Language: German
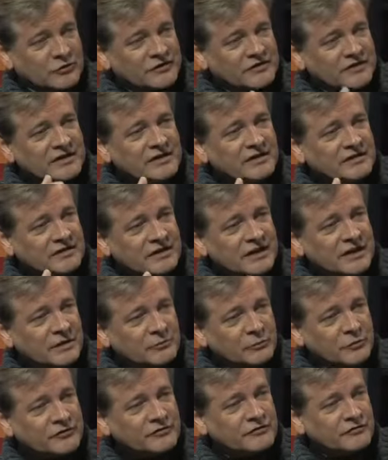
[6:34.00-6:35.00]
Muss ich
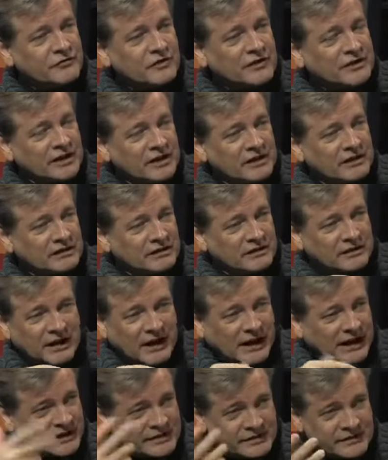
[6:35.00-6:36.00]
da, müssen wir da
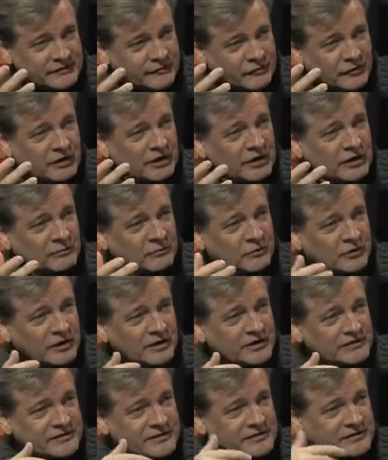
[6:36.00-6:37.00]
Angst vor haben
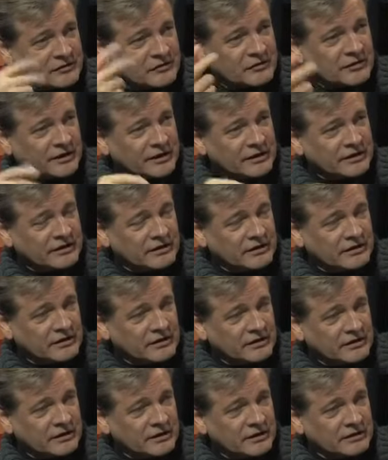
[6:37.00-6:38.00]
oder ist das auch eine,
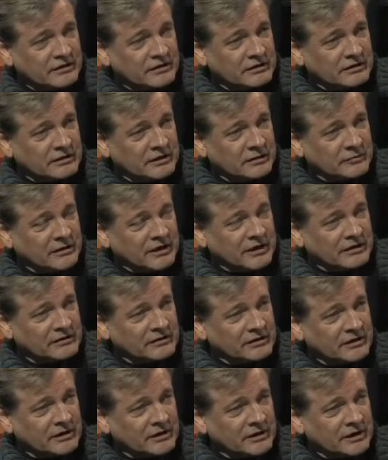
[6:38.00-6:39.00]
äh, im
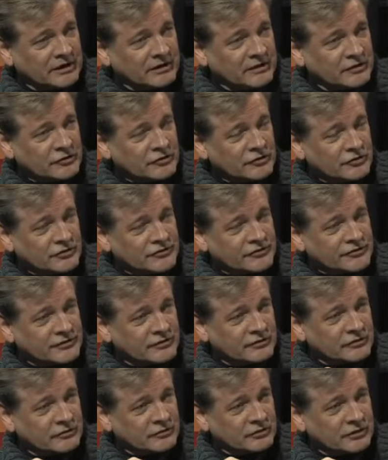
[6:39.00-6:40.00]
Gegenteil, eine
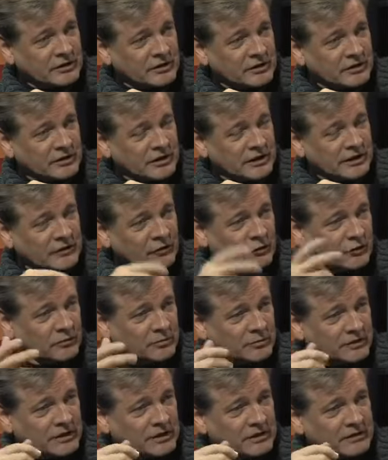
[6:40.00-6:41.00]
Chance oder ein
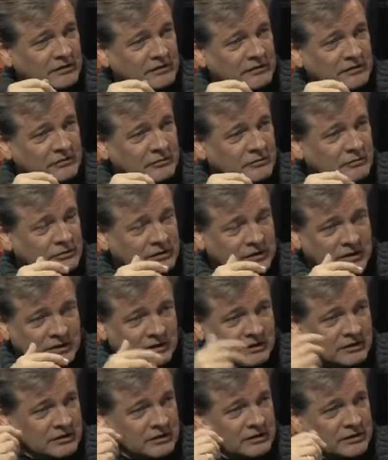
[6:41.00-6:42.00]
Neubeginn
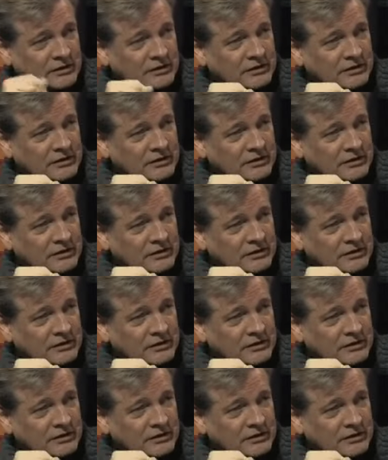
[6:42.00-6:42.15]
oder